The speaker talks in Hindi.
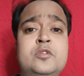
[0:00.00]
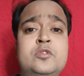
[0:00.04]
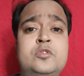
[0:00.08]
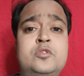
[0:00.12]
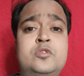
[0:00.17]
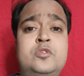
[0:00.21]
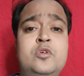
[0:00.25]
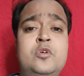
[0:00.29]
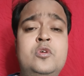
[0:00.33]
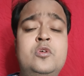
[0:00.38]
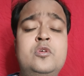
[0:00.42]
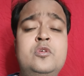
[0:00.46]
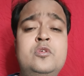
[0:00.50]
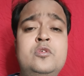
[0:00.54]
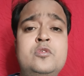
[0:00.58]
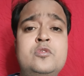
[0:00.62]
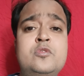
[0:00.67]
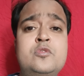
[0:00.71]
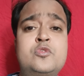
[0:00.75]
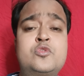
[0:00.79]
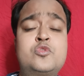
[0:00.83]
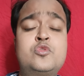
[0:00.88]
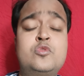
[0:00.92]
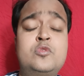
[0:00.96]
तो
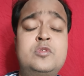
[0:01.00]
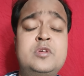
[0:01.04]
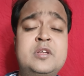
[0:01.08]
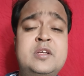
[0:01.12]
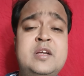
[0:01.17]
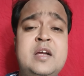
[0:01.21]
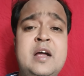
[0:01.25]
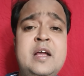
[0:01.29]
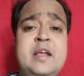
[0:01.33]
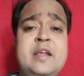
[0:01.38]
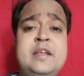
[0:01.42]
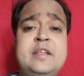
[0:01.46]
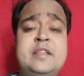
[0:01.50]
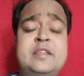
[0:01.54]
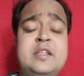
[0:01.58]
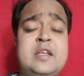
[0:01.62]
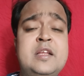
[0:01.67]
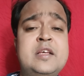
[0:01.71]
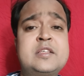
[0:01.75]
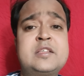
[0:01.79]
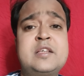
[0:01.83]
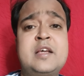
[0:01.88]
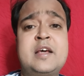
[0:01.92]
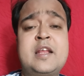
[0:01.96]
शुक्र का
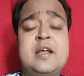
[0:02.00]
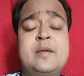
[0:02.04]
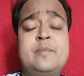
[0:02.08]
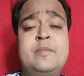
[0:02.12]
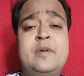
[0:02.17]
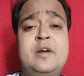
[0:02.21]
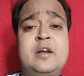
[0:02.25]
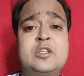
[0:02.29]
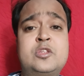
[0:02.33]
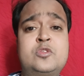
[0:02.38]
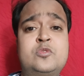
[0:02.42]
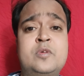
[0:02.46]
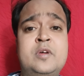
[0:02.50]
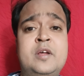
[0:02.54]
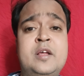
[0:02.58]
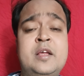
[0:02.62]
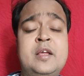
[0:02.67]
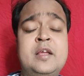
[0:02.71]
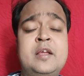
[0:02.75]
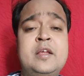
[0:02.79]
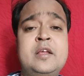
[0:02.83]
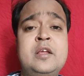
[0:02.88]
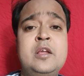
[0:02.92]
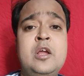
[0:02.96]
इतना सारा महत्व
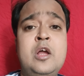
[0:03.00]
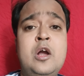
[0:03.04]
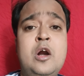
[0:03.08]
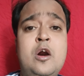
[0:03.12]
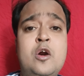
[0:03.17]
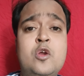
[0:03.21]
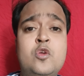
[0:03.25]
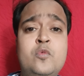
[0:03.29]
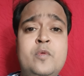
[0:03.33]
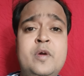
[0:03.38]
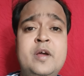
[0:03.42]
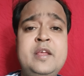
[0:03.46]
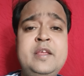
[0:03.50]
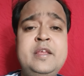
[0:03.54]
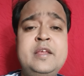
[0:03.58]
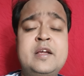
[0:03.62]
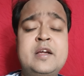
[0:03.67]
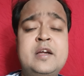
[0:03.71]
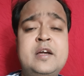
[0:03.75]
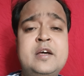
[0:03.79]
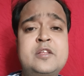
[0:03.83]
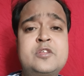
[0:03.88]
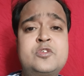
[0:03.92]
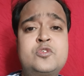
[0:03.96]
है और वहीं
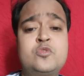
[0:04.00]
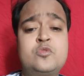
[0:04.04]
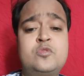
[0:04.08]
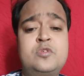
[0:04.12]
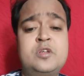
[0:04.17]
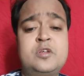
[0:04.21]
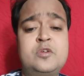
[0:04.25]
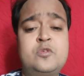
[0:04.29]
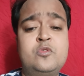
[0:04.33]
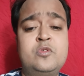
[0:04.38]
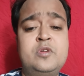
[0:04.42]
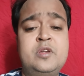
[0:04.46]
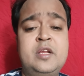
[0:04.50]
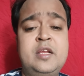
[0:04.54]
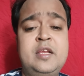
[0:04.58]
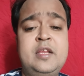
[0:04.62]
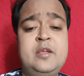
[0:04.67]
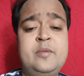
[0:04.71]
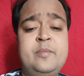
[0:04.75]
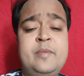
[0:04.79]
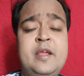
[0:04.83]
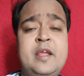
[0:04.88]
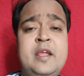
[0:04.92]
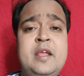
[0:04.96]
अगर शुक्र
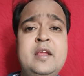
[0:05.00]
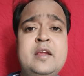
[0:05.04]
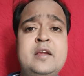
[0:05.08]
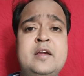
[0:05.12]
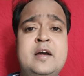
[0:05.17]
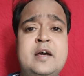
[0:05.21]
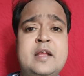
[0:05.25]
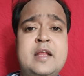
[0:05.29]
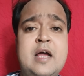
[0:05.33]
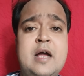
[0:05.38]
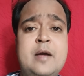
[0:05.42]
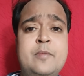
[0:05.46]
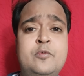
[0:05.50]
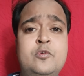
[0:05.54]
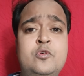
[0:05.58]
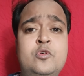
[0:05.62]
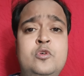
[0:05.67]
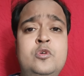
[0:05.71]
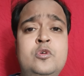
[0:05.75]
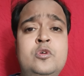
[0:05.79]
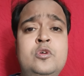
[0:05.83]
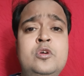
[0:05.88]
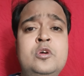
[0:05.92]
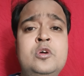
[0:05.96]
कुंडली में खराब हो
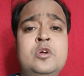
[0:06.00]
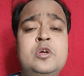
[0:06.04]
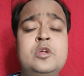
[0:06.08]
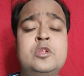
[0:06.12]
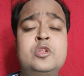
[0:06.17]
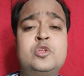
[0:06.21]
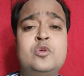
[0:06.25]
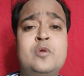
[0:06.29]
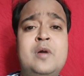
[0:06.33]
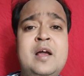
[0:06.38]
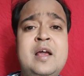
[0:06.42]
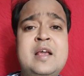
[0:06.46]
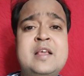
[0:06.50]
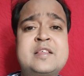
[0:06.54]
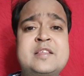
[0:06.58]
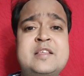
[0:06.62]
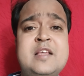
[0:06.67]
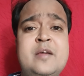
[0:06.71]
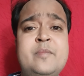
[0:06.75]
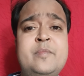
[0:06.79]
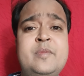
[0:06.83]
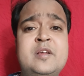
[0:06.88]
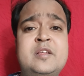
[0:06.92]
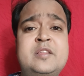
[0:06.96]
तो
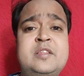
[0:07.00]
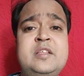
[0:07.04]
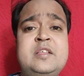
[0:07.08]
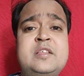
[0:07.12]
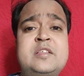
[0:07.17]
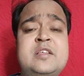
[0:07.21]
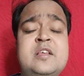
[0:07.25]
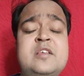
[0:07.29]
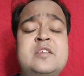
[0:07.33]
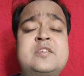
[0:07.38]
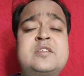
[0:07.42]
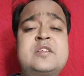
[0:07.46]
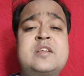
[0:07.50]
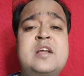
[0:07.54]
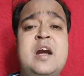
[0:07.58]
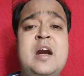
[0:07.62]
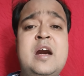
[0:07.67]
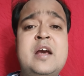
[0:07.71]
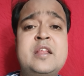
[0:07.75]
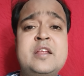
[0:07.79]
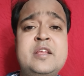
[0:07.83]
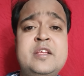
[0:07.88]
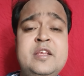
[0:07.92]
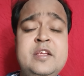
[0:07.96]
ऐसा व्यक्ति
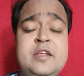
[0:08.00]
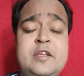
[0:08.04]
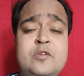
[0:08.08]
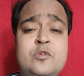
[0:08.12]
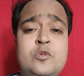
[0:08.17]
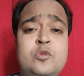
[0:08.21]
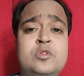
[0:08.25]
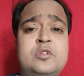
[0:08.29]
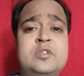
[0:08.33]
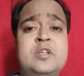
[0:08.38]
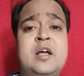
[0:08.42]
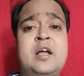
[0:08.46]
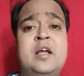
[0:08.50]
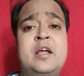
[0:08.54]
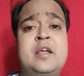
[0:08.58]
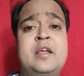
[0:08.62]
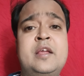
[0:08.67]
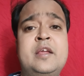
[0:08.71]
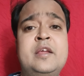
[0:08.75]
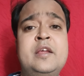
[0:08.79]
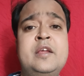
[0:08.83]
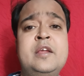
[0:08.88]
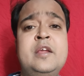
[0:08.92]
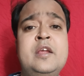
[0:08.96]
संस्कारहीन होता है
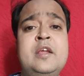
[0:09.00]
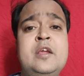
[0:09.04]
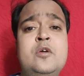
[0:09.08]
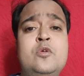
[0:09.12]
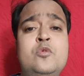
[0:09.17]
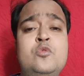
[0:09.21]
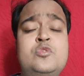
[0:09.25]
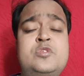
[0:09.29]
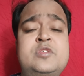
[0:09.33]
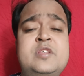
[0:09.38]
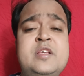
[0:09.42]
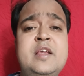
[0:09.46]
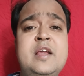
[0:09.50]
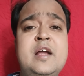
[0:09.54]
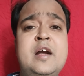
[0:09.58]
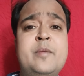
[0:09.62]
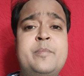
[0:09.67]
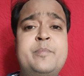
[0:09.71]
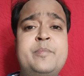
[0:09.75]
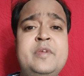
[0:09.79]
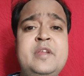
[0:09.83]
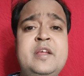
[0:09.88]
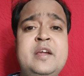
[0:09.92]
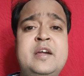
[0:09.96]
उसे
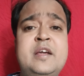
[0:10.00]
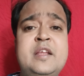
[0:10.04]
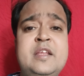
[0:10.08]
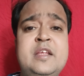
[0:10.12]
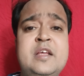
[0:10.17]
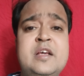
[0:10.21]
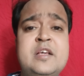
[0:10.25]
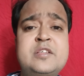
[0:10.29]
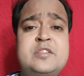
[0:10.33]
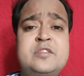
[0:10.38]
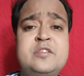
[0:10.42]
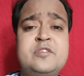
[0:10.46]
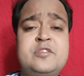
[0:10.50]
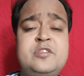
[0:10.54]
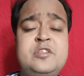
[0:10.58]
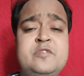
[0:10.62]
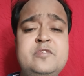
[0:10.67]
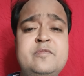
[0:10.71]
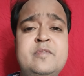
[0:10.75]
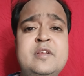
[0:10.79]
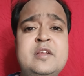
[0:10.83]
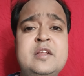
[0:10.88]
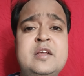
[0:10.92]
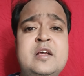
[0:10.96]
अपने गृहस्थ
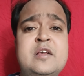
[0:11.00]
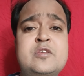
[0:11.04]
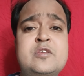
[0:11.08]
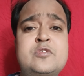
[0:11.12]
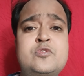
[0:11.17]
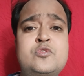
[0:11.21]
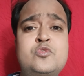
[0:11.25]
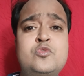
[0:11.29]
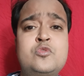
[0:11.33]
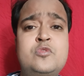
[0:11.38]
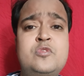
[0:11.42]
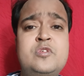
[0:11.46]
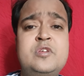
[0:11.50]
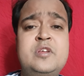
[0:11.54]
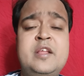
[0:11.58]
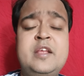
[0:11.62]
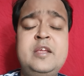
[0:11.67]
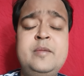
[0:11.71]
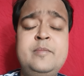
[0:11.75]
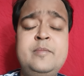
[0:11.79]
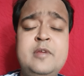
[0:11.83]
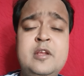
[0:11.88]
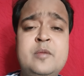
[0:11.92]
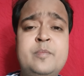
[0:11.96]
जीवन का सुख
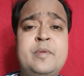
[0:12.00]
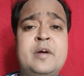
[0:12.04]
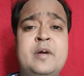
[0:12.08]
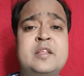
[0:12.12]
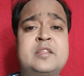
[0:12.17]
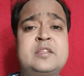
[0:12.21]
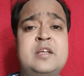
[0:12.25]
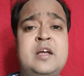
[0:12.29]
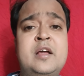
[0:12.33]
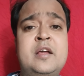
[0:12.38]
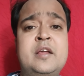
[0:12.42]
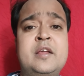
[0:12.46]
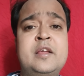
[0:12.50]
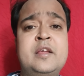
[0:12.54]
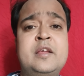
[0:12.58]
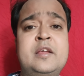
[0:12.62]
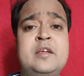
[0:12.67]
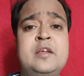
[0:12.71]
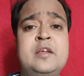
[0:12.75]
नहीं मिल पाता है